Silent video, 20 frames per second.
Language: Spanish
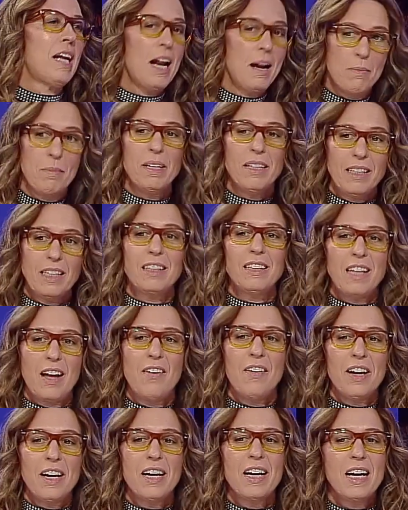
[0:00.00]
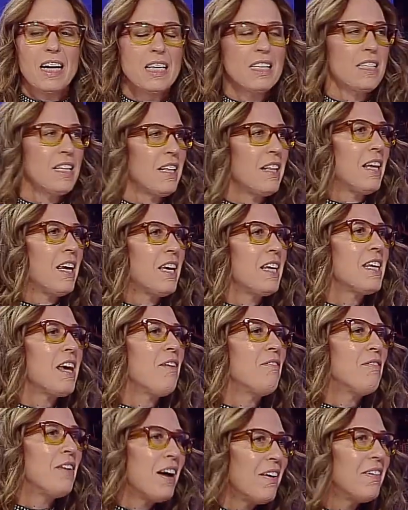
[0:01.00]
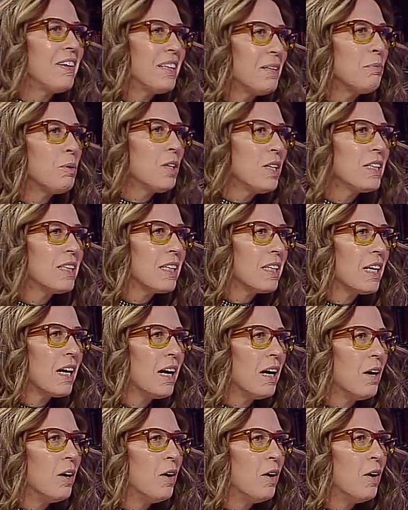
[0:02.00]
realmente estaban en el SD y hablaban de política. Eh,